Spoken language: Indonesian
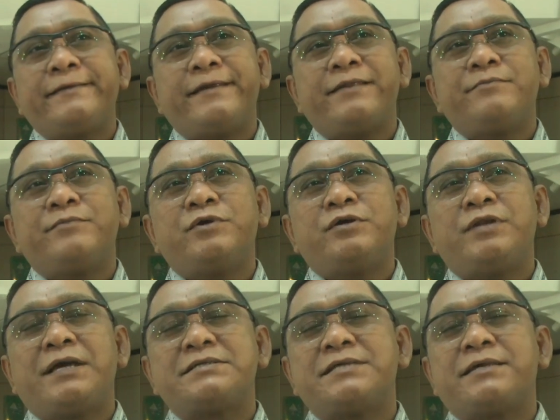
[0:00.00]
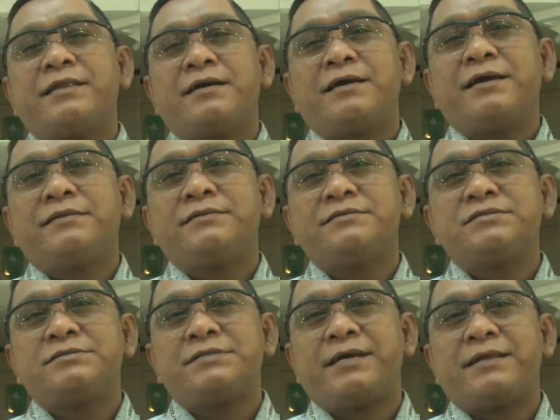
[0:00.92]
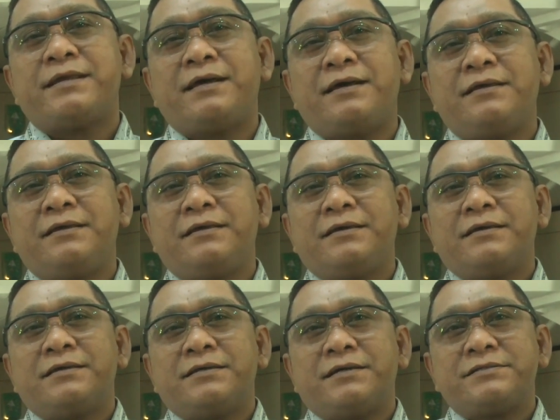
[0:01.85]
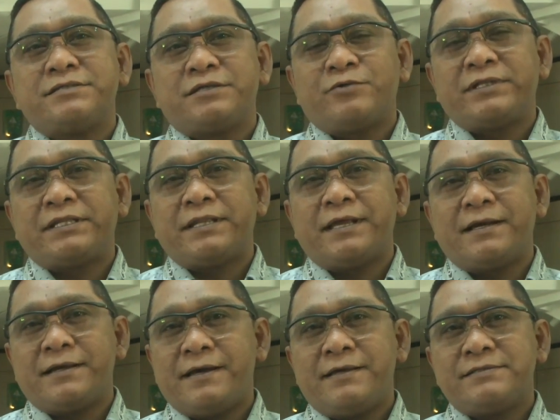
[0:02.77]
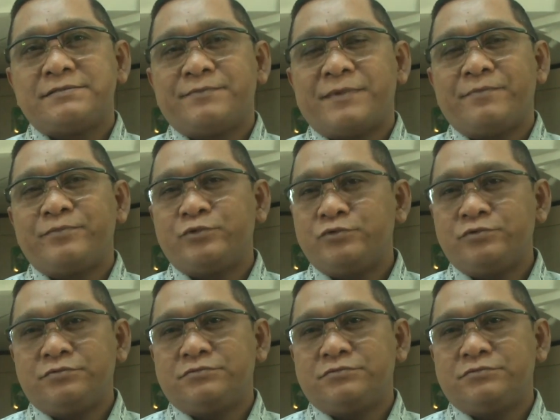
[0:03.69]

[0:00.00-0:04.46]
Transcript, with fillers: dan melaksanakan secara uh, sekuat tenaga semampu